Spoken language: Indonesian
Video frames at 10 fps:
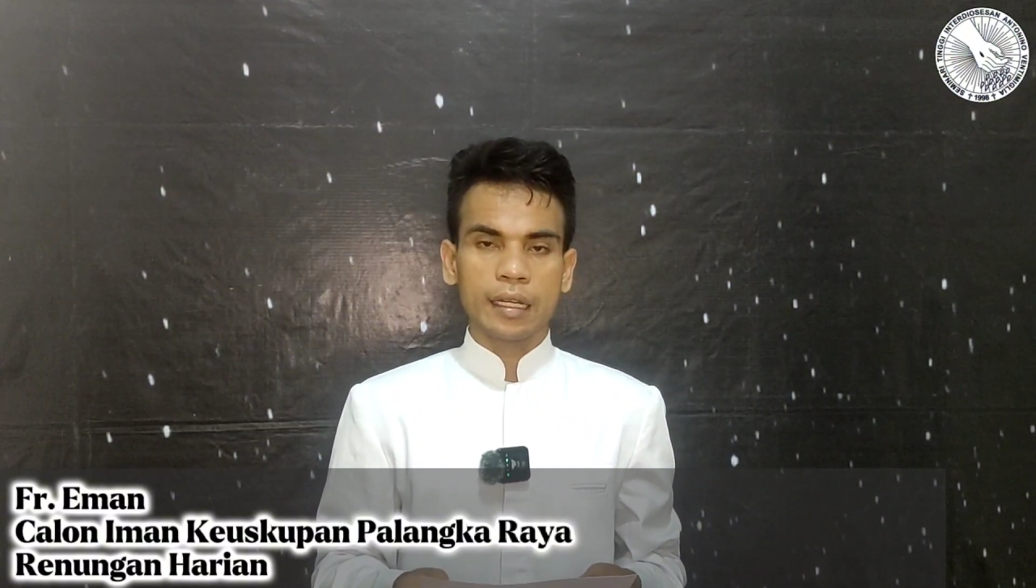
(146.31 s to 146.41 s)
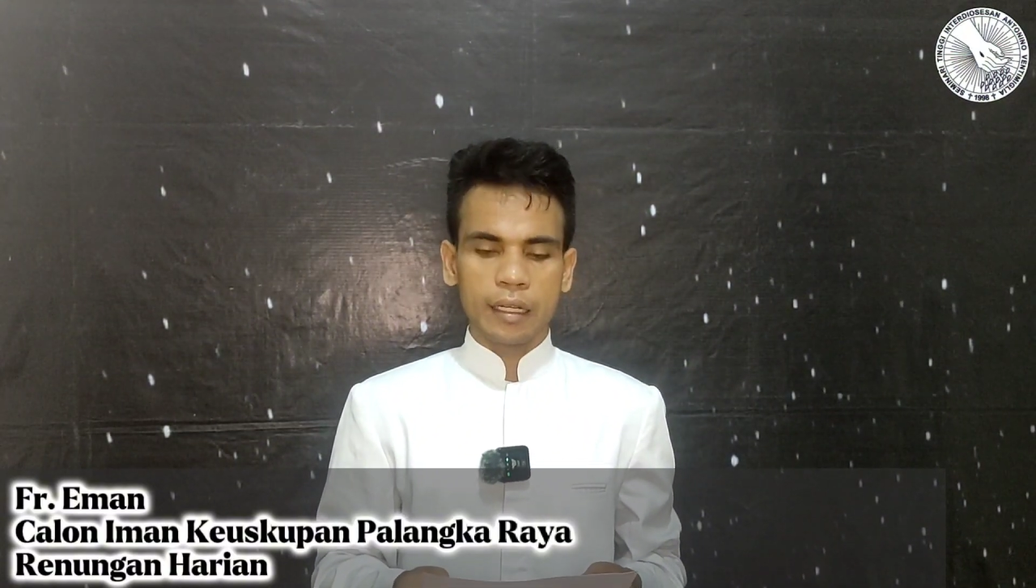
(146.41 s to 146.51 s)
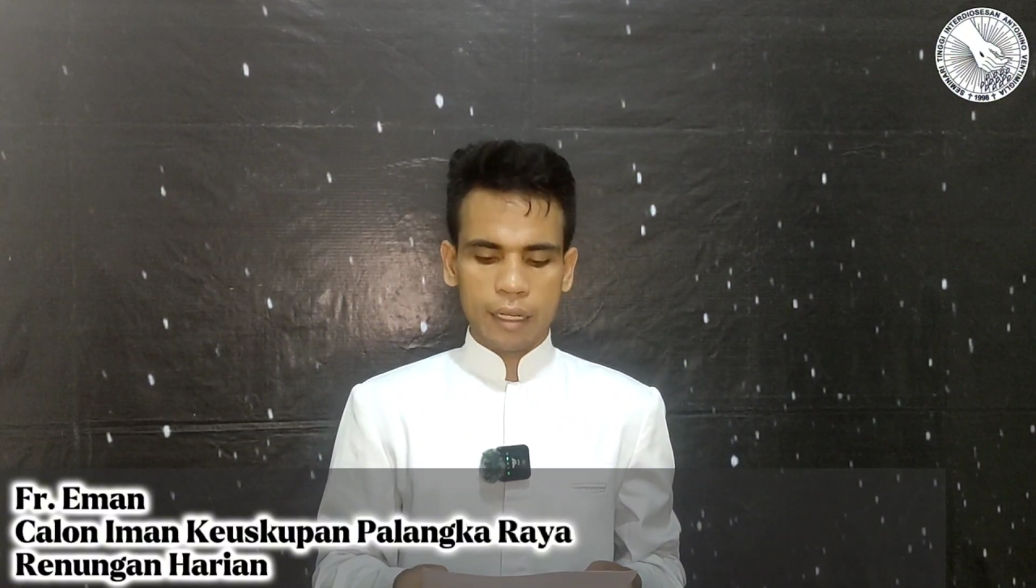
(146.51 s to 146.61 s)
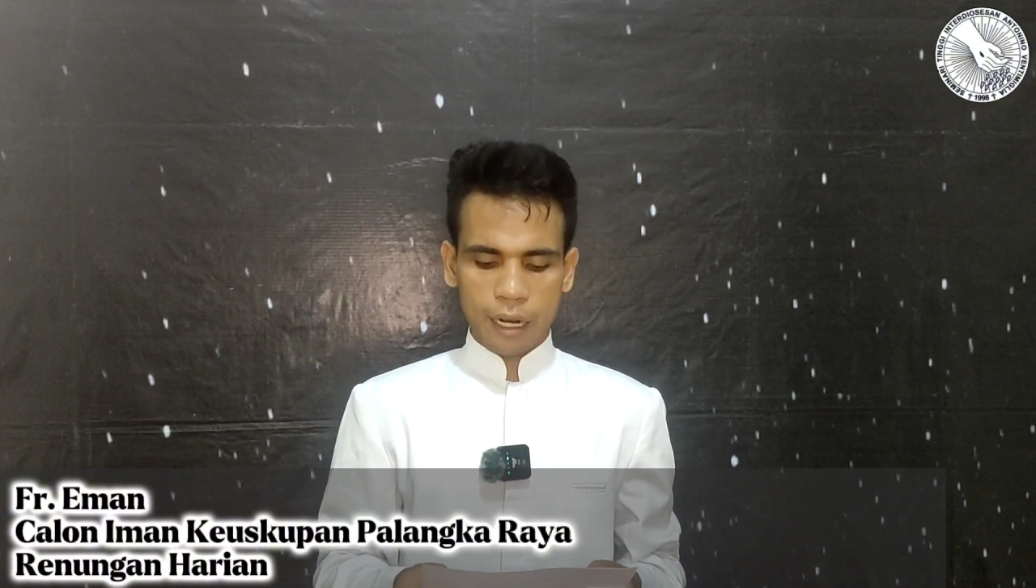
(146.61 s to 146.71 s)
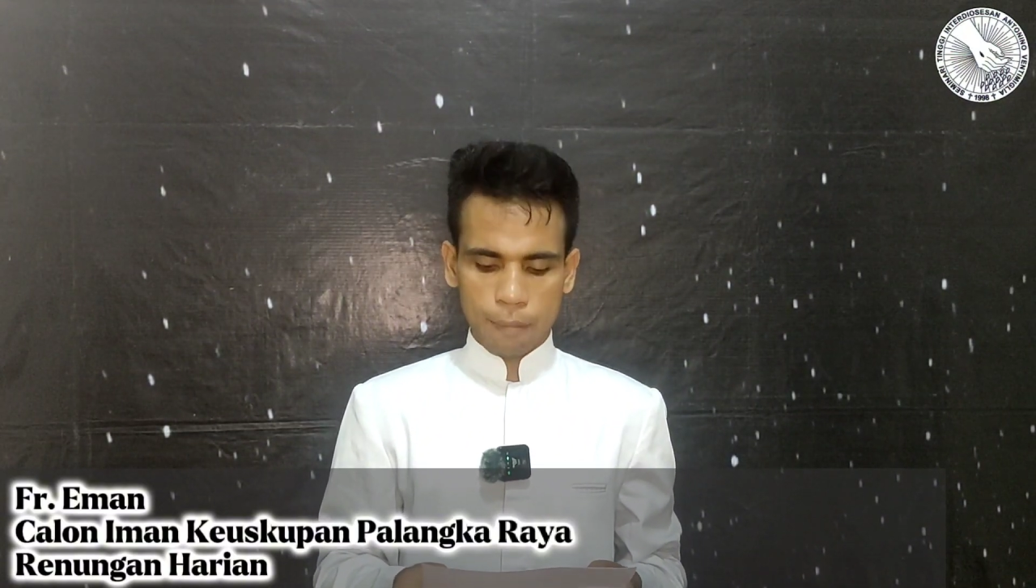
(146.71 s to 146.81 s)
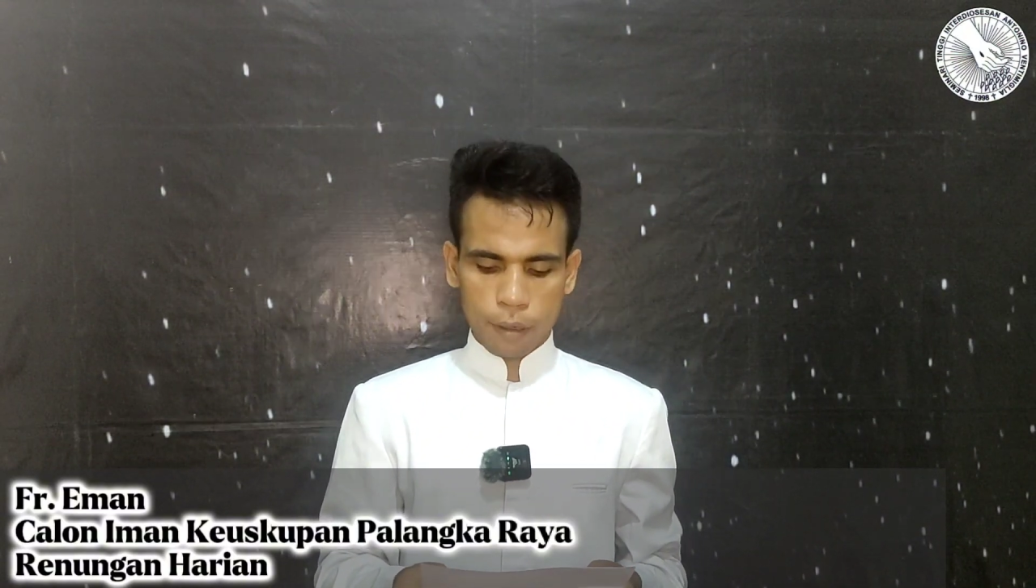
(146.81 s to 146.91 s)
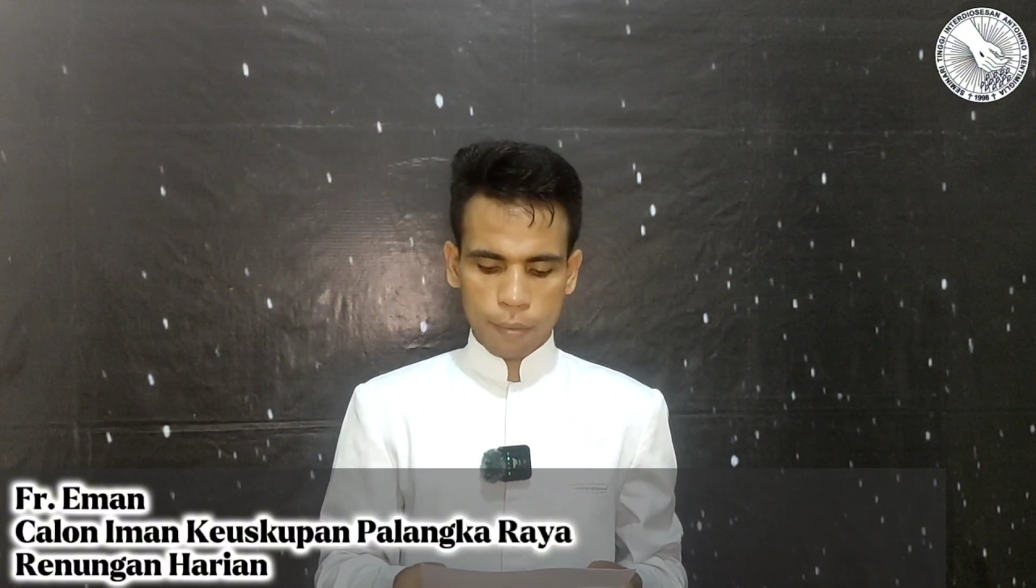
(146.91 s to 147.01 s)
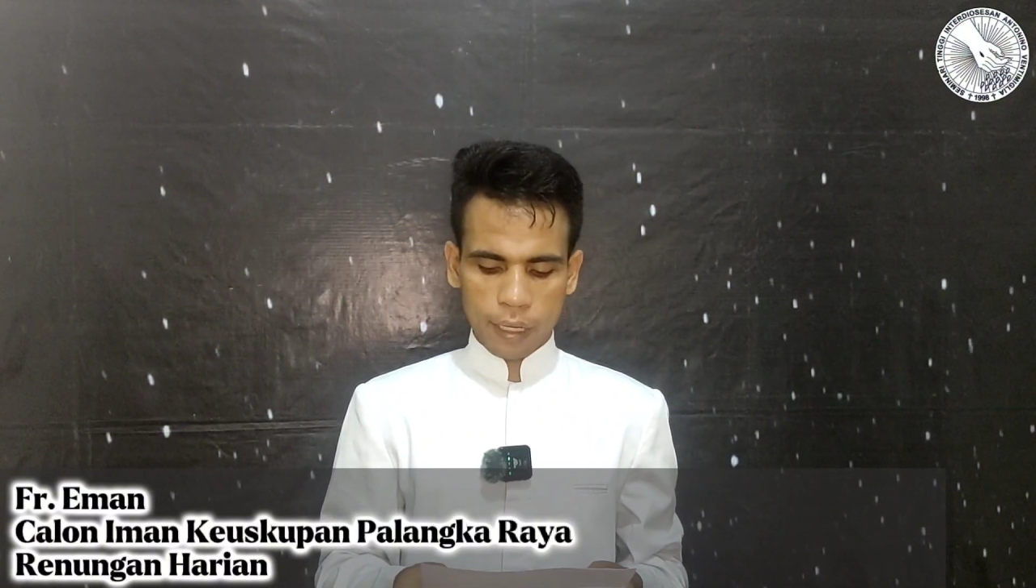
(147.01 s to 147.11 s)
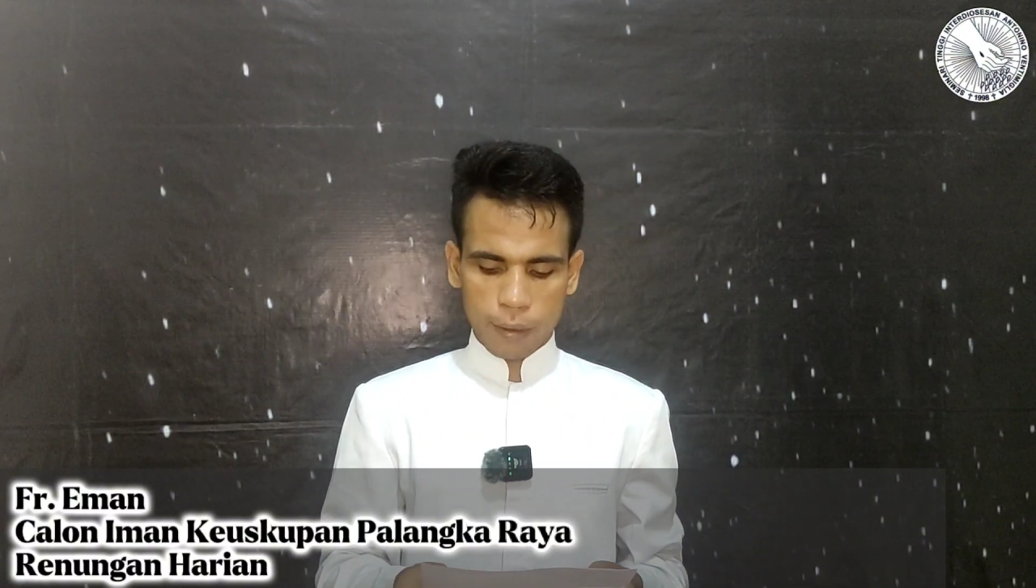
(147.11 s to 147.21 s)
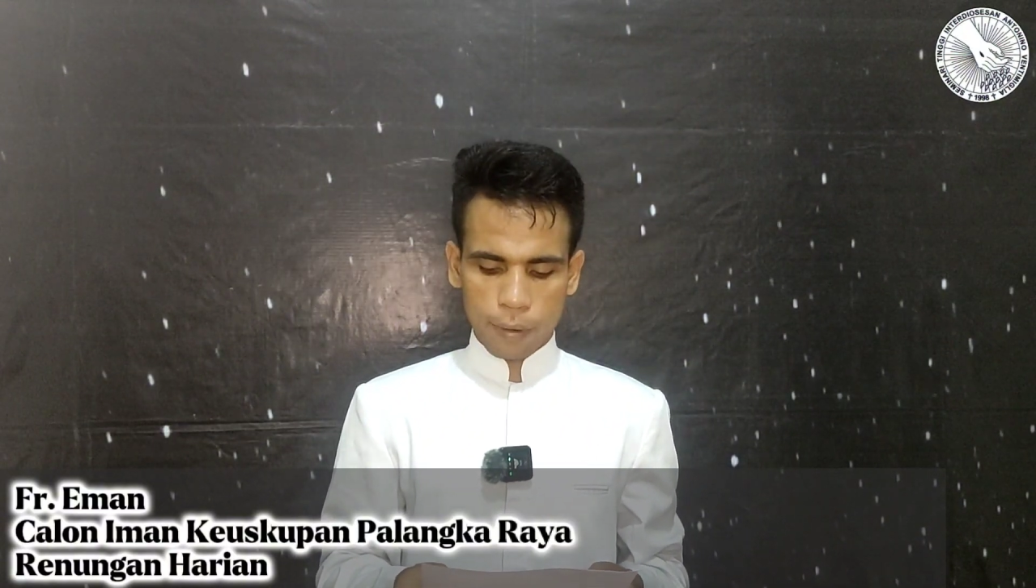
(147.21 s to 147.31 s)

dalam berbagai